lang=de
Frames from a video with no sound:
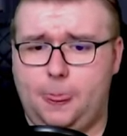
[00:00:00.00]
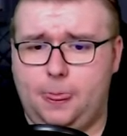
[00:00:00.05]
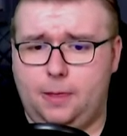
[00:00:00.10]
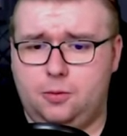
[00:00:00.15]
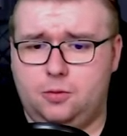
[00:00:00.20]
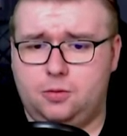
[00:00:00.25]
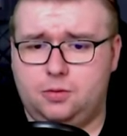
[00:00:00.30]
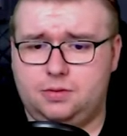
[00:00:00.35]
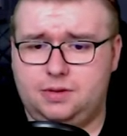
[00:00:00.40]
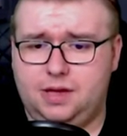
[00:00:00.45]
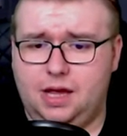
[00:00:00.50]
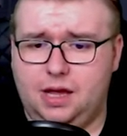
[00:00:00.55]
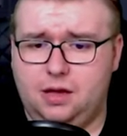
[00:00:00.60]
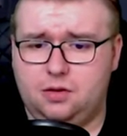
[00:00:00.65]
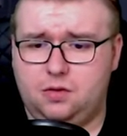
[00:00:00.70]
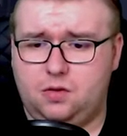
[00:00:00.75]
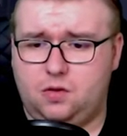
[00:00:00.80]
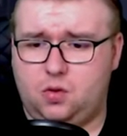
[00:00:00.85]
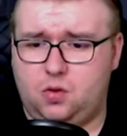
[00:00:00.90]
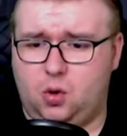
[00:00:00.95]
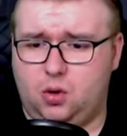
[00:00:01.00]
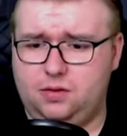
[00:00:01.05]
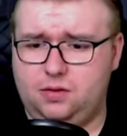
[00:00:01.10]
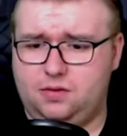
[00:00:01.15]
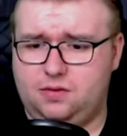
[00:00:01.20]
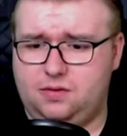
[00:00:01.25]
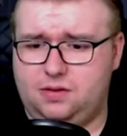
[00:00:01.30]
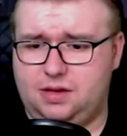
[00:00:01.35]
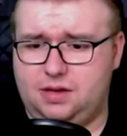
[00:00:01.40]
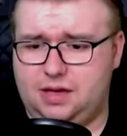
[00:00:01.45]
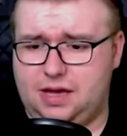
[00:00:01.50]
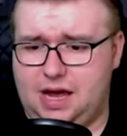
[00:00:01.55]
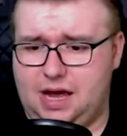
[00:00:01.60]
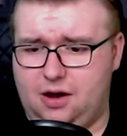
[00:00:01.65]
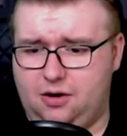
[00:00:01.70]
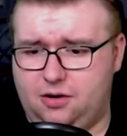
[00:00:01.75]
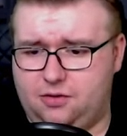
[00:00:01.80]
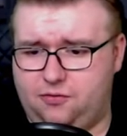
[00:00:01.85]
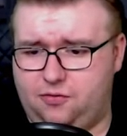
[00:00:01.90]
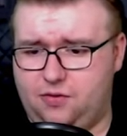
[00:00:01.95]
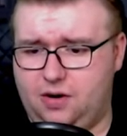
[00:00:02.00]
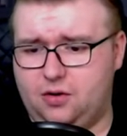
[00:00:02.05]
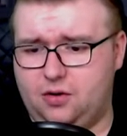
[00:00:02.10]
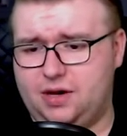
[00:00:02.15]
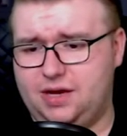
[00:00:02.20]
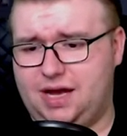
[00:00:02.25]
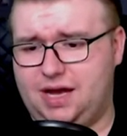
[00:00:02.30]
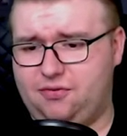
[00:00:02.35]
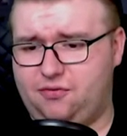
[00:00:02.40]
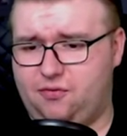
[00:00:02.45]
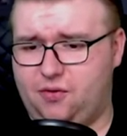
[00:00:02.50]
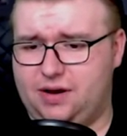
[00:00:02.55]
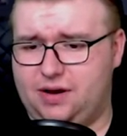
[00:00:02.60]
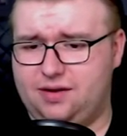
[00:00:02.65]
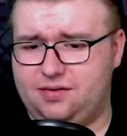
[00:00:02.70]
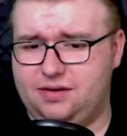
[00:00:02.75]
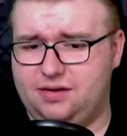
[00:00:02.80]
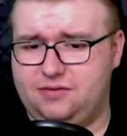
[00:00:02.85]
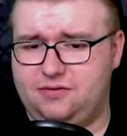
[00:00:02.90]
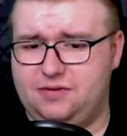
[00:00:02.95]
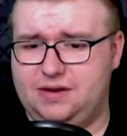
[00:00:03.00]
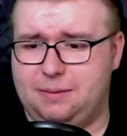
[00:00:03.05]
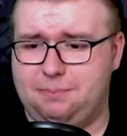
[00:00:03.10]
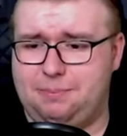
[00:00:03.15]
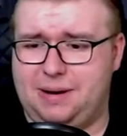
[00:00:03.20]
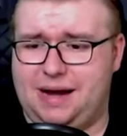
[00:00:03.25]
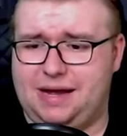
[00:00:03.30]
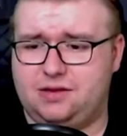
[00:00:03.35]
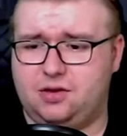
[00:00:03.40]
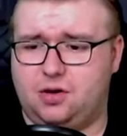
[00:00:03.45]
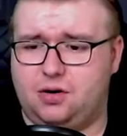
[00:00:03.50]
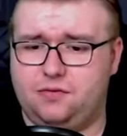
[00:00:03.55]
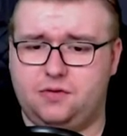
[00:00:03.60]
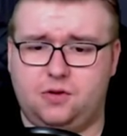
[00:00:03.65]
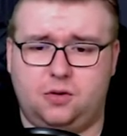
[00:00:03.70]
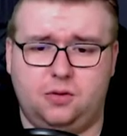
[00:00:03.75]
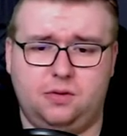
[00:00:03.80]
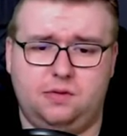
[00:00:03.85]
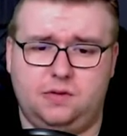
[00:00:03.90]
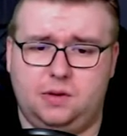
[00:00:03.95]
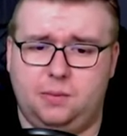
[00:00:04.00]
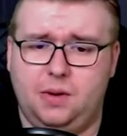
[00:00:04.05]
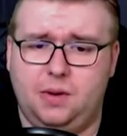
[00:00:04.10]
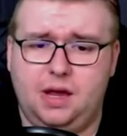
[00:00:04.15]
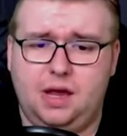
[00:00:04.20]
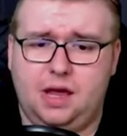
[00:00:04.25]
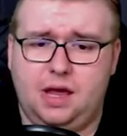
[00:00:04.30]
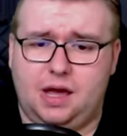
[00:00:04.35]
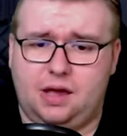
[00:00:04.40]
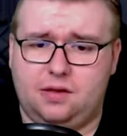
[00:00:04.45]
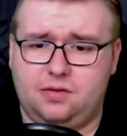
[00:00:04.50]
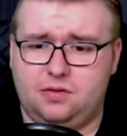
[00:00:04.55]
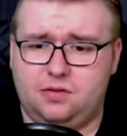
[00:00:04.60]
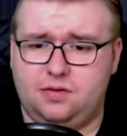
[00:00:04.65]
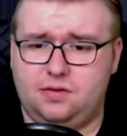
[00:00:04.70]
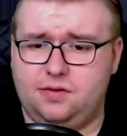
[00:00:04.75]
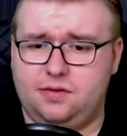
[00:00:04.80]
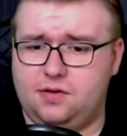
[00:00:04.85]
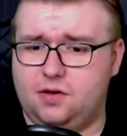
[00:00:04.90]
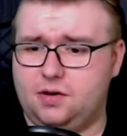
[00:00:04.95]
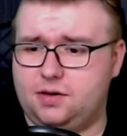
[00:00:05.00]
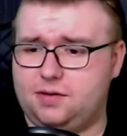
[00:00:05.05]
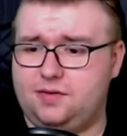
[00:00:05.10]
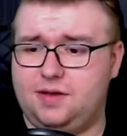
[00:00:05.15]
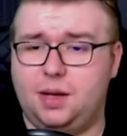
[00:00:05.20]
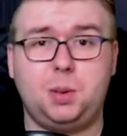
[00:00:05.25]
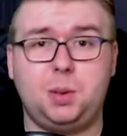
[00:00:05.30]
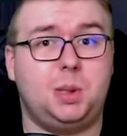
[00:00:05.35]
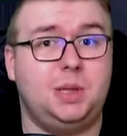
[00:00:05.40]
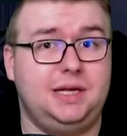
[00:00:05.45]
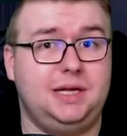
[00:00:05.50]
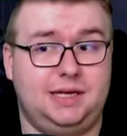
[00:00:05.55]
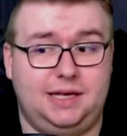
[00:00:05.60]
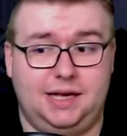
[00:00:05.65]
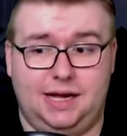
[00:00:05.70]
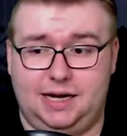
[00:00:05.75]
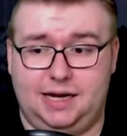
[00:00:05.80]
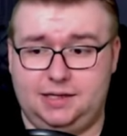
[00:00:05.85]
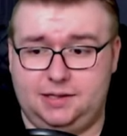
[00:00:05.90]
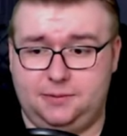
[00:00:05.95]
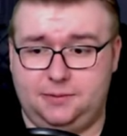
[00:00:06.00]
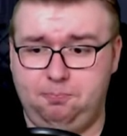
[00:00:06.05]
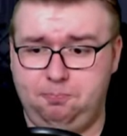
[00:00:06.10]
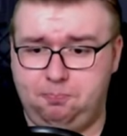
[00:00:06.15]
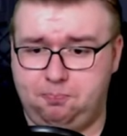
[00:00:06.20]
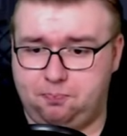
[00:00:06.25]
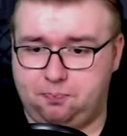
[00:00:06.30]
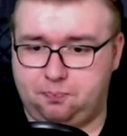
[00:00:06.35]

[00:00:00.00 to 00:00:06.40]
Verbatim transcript: Und ja, sonst, ja, auch, okay, ja, vorne sind wieder ein paar drauf trotzdem. Also es ist auch sehr schlicht gehalten.